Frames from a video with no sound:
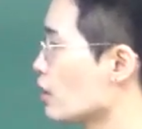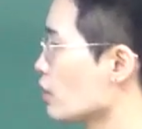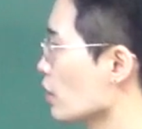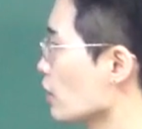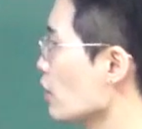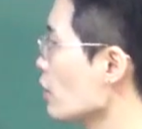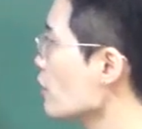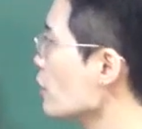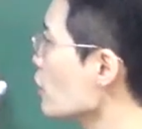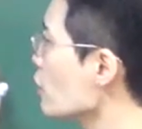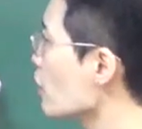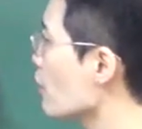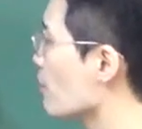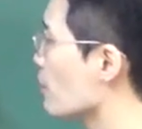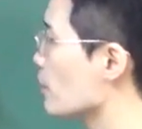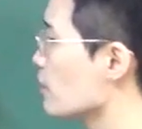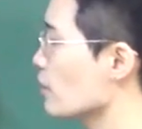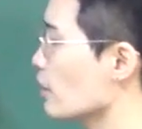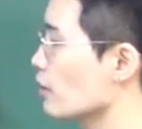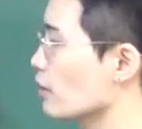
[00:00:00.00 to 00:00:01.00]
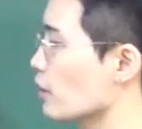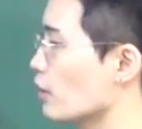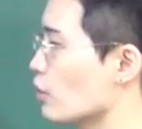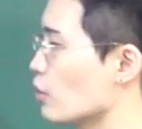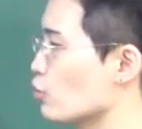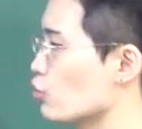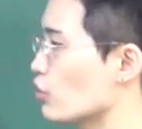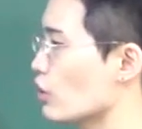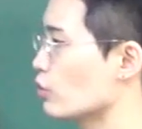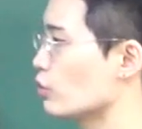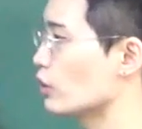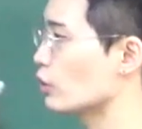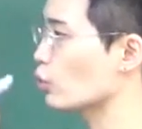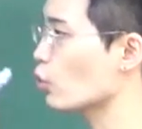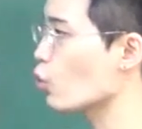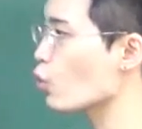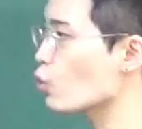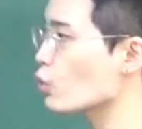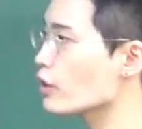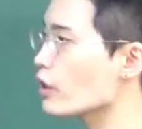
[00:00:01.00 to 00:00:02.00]
자, 생긴 게 비슷한 단어 중에 우리
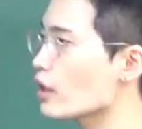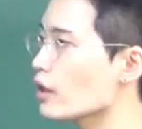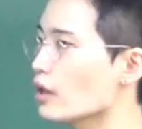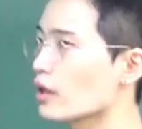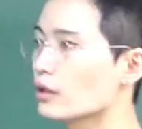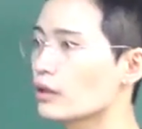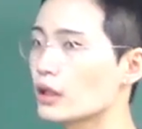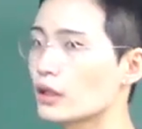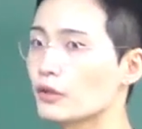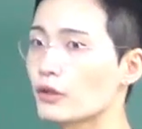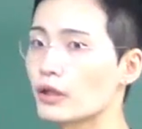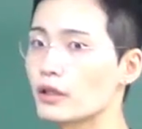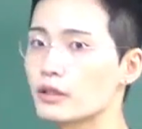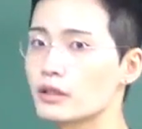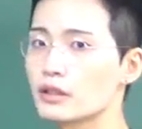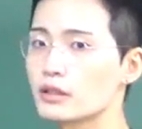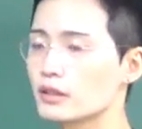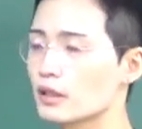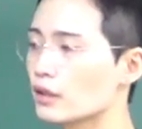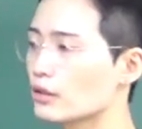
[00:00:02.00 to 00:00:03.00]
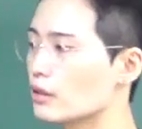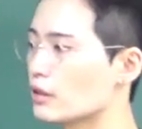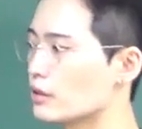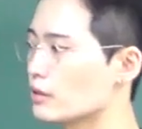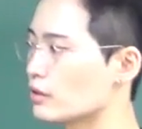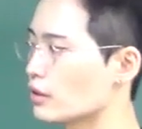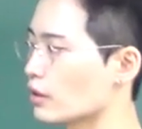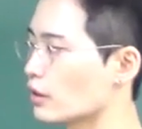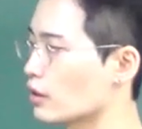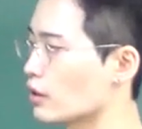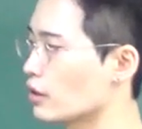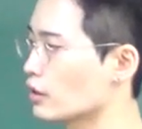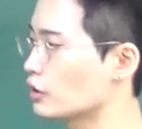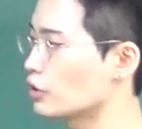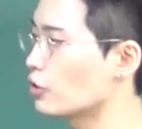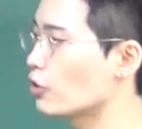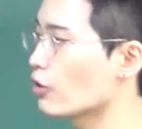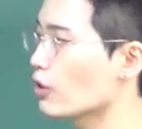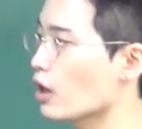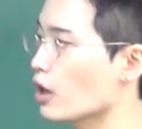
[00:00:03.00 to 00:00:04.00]
통계란 단어 알지? 스태티스틱.
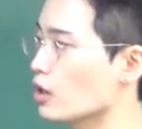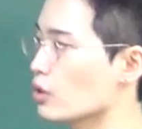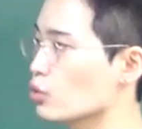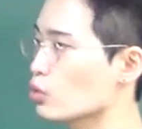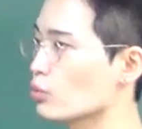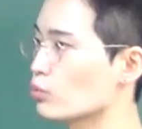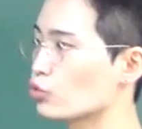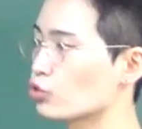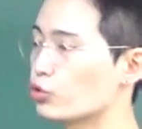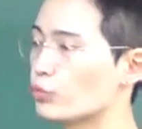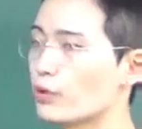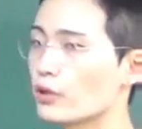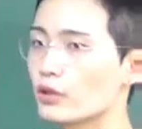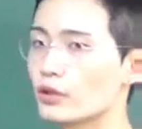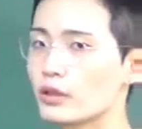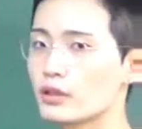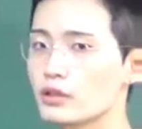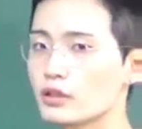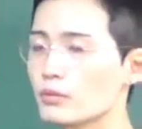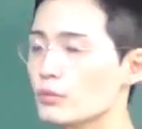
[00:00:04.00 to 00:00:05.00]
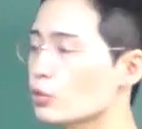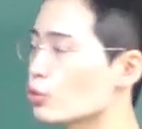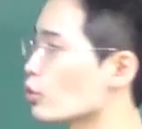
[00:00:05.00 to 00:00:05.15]
그거랑 좀 구별을 했으면